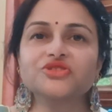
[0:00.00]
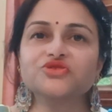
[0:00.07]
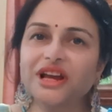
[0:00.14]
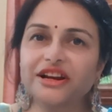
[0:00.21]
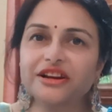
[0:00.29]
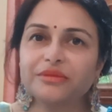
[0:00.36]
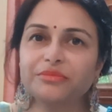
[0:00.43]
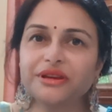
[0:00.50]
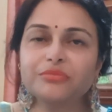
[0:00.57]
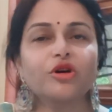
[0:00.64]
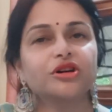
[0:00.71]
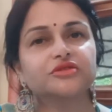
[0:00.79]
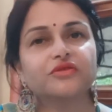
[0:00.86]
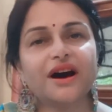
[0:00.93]
ज्वेलरी भी
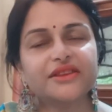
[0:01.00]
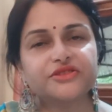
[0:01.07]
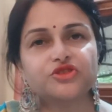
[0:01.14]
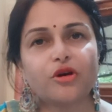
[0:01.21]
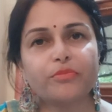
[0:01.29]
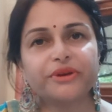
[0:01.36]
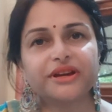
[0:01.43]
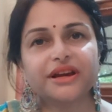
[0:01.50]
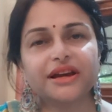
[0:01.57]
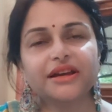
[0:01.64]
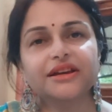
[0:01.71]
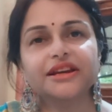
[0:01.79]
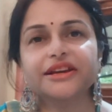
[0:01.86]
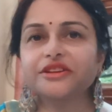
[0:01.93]
बहुत वास्ट टॉपिक है
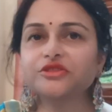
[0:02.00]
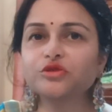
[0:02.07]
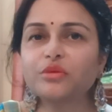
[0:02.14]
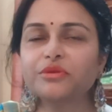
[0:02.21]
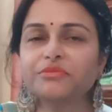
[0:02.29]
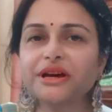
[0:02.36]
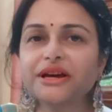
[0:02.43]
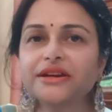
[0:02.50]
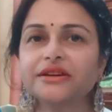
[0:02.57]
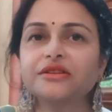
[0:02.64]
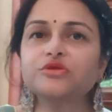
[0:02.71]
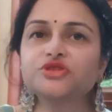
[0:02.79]
लेकिन इसको भी मैं